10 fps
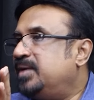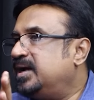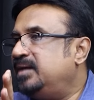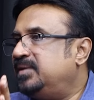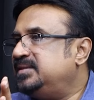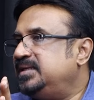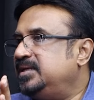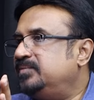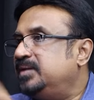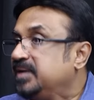மக்கள்
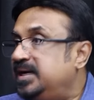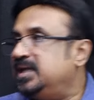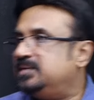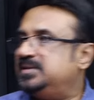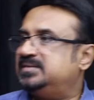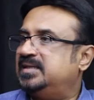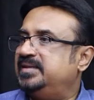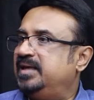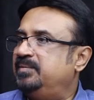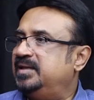மத்தியிலும் பெறும் எங்களுக்கும் அந்த
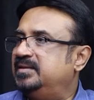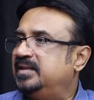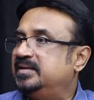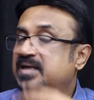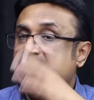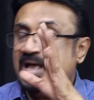சந்தேகம் இருந்தது